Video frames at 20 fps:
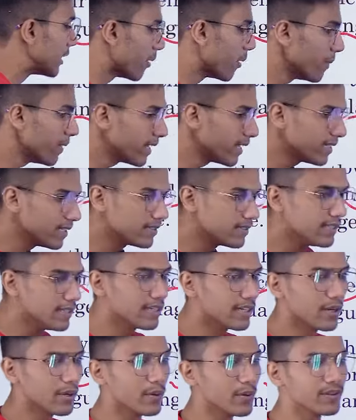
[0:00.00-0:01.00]
हम इंग्लिश सीख
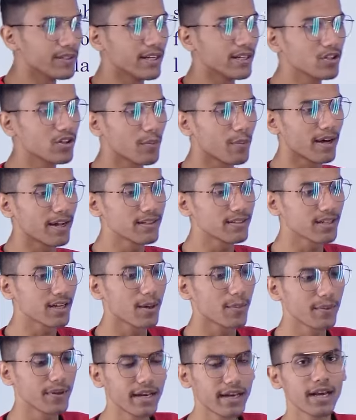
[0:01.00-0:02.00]
रहे होते हैं तो हमारे
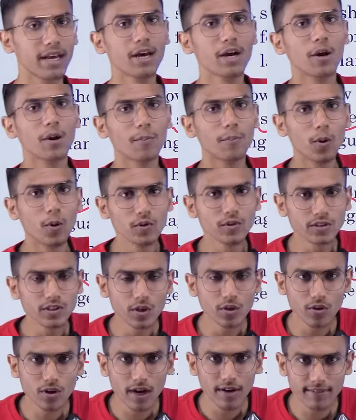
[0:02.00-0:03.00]
सामने बहुत सी
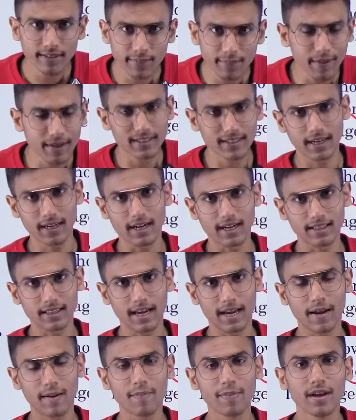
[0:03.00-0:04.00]
रुकावटें पैदा करता है